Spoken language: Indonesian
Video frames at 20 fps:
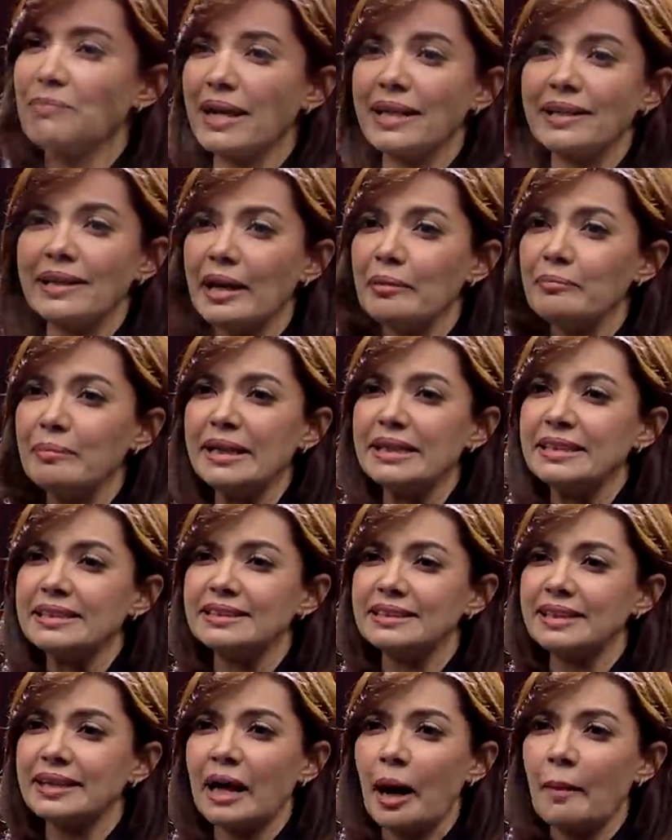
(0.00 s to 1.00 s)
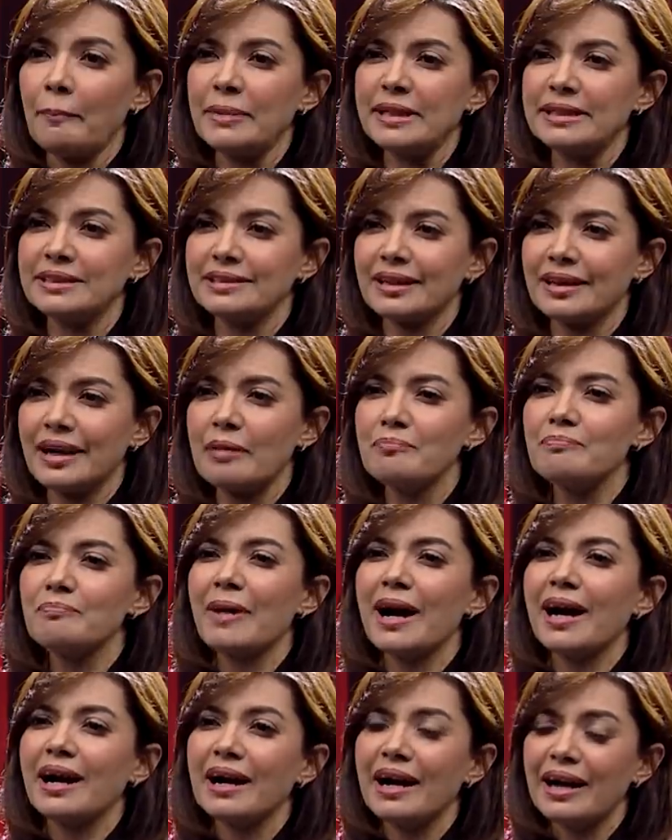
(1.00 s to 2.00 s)
pandemi disikapi
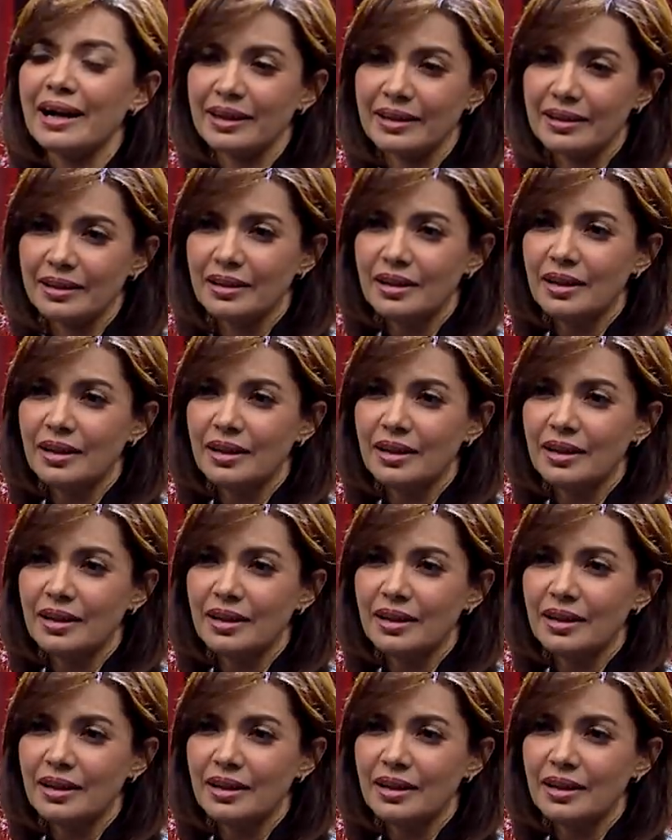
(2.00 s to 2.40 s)
serampangan.